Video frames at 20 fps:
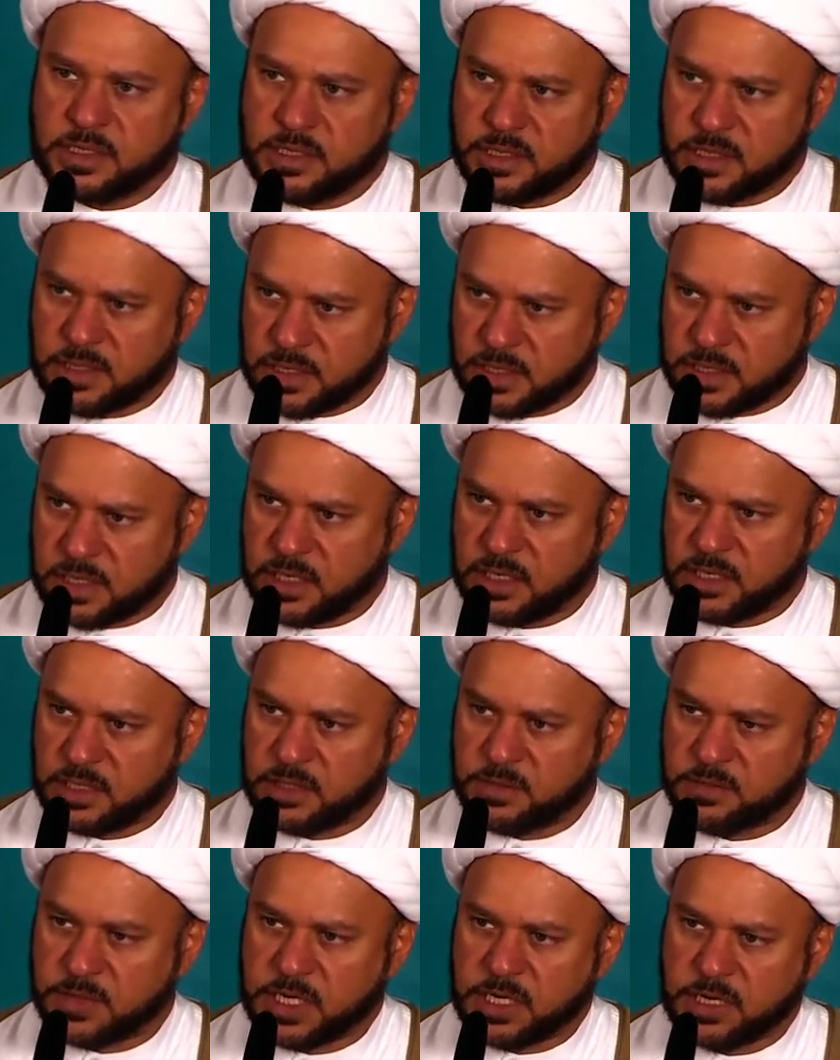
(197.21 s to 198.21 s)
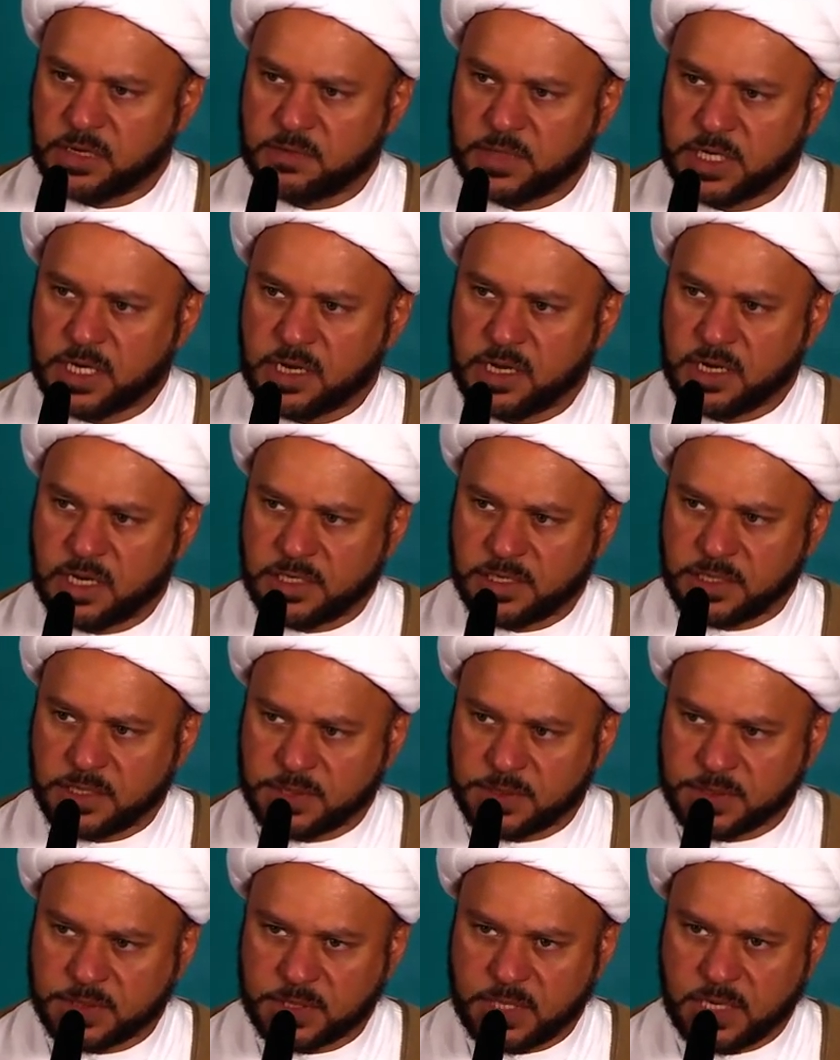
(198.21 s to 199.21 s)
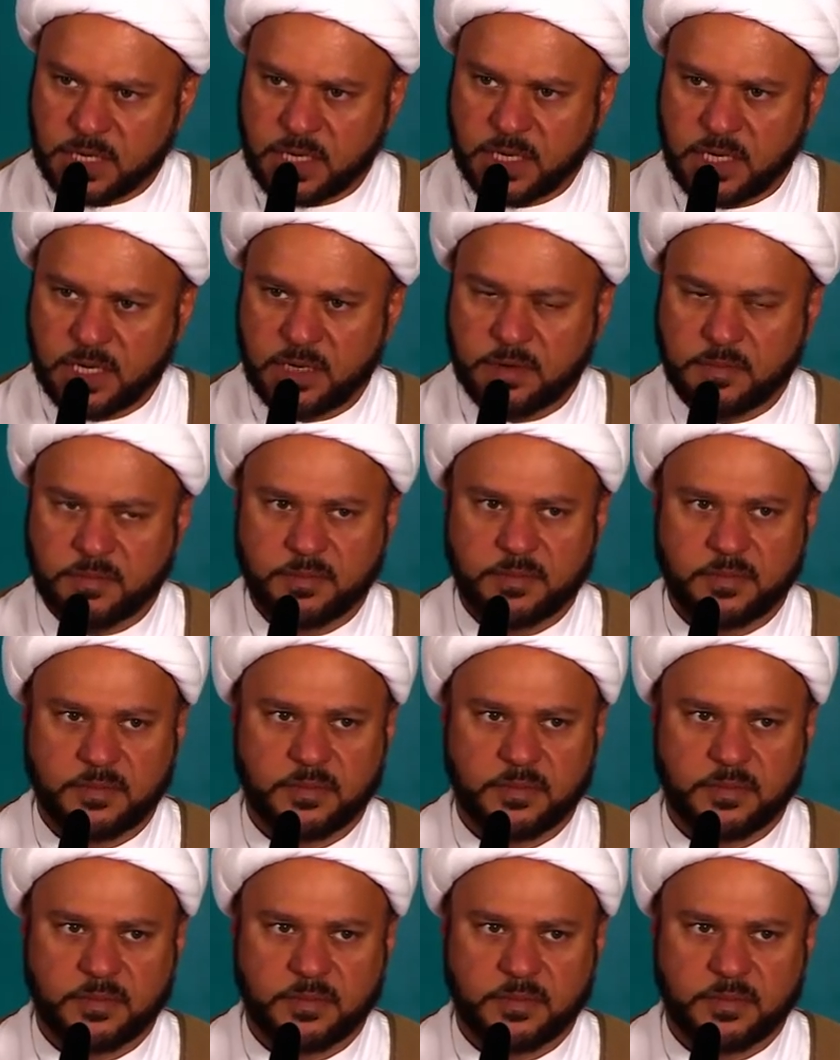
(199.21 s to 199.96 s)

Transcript: ذكرى الامام عليه السلام